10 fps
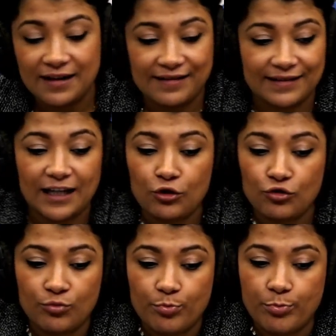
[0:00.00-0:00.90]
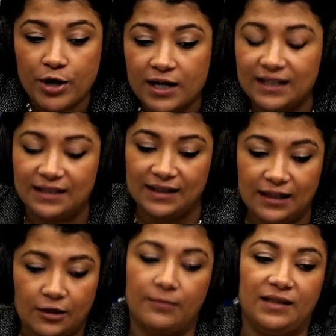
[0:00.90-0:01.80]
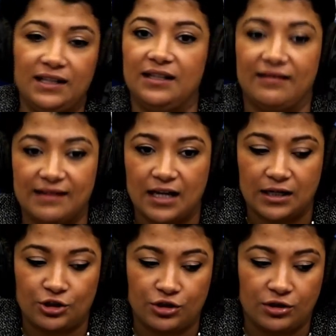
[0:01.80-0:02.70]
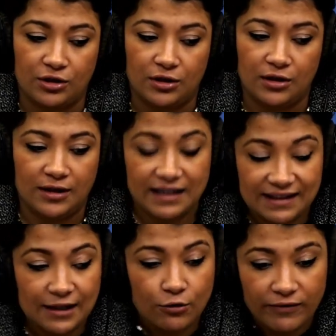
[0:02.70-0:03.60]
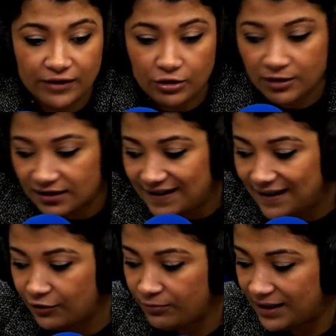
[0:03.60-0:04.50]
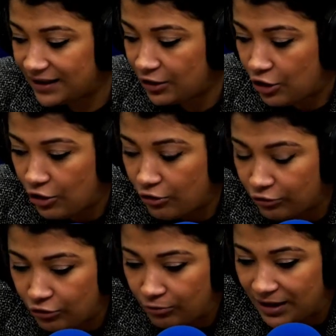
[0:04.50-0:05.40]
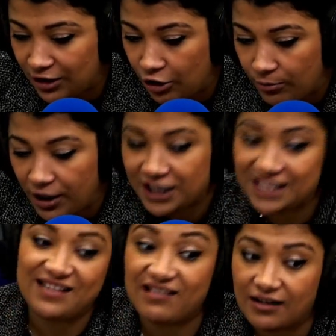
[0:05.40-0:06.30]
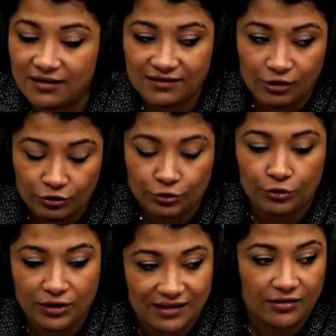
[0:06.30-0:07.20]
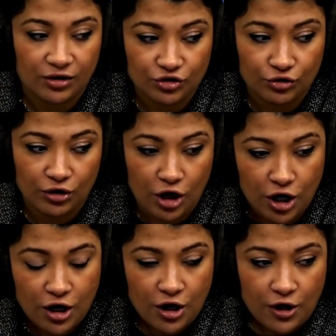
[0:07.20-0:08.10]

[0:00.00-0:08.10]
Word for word: C'était une bonne idée, le comité des sages l'idée gouvernementale de mettre un, de mettre un bras de distance entre eux et cet enjeu-là,